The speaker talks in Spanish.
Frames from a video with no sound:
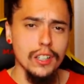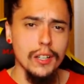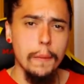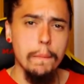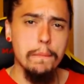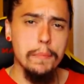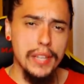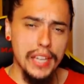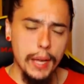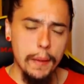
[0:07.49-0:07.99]

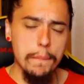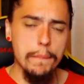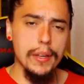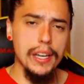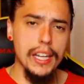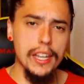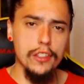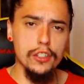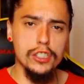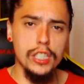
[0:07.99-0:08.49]

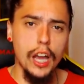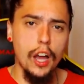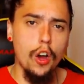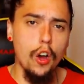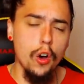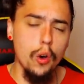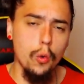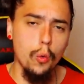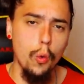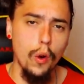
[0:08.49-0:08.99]
Bienvenidos a
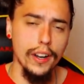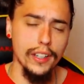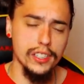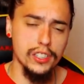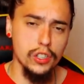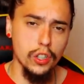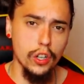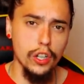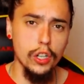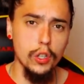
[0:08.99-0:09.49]
Hogwarts,
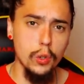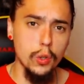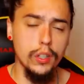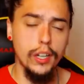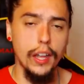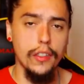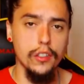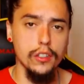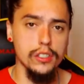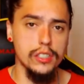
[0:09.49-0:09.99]
soy
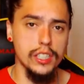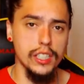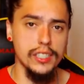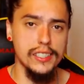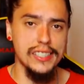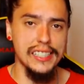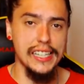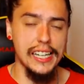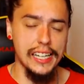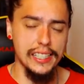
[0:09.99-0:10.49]
Luca Doncic
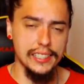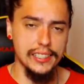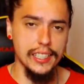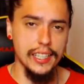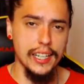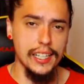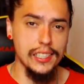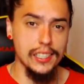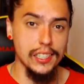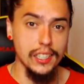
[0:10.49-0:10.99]
y
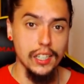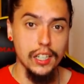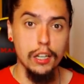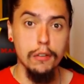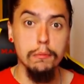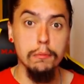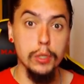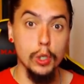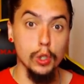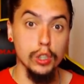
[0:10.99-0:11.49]
este es
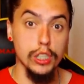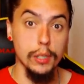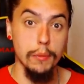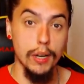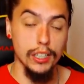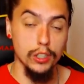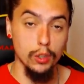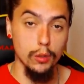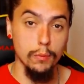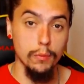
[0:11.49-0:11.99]
mi
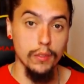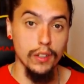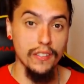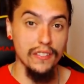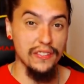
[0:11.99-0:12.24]
ultimátum.